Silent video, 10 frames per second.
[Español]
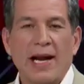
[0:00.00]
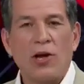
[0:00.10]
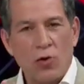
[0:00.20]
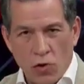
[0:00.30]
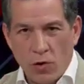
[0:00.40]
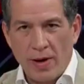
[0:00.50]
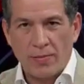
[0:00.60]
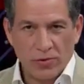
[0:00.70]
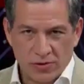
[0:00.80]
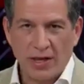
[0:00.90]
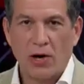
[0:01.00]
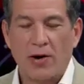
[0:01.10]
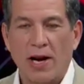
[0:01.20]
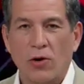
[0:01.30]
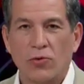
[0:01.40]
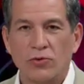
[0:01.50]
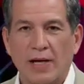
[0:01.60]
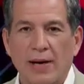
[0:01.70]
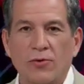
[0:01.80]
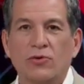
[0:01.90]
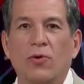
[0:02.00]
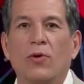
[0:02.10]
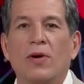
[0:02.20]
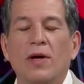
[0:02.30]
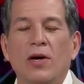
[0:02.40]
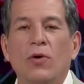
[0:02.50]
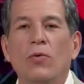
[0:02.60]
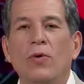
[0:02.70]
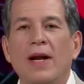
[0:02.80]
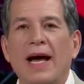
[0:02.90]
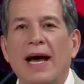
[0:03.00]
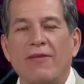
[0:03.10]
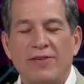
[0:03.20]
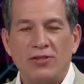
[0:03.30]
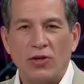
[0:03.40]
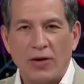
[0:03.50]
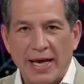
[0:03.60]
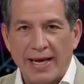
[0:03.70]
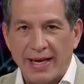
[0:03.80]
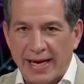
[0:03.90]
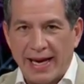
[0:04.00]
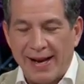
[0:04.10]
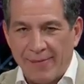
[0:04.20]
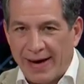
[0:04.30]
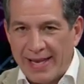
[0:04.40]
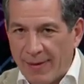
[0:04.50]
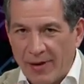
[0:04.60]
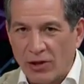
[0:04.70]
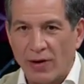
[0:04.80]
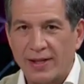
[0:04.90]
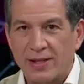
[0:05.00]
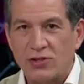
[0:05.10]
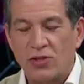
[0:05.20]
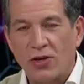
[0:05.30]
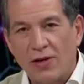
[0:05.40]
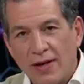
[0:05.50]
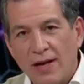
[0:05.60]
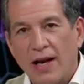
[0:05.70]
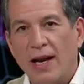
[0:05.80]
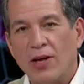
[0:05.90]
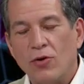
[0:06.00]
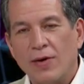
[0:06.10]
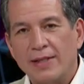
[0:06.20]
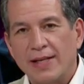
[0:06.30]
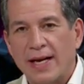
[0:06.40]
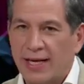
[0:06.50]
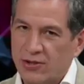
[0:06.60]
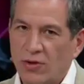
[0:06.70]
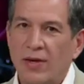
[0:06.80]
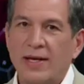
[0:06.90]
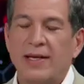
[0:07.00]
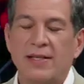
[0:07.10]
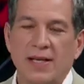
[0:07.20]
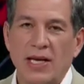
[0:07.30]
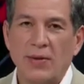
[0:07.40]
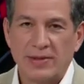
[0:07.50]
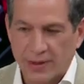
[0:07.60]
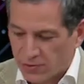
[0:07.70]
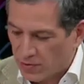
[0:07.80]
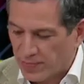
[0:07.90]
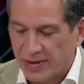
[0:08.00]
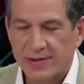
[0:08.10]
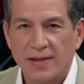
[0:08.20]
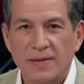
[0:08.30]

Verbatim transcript: Ayun. Lo vemos y ahora lo juzgamos con una aficionada que le va llamando la atención, la Ayun hace caso y se lleva esta sorpresa.